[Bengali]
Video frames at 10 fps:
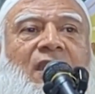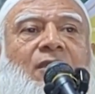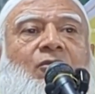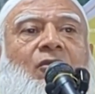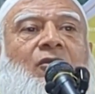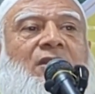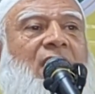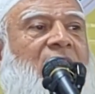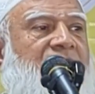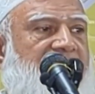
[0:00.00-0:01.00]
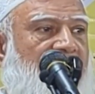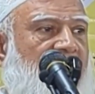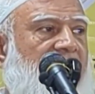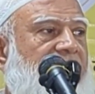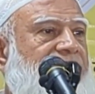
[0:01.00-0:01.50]
এই গণহত্যাকারী
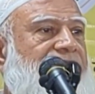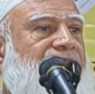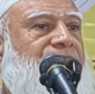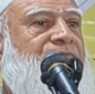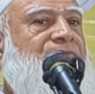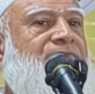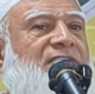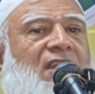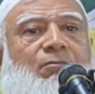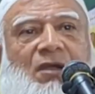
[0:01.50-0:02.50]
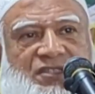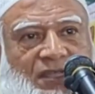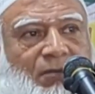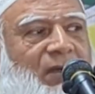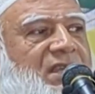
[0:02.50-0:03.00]
যারা এর
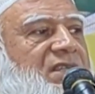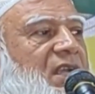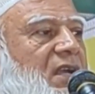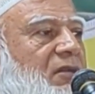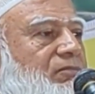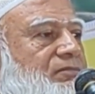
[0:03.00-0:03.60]
মাস্টার মাইন্ড যারা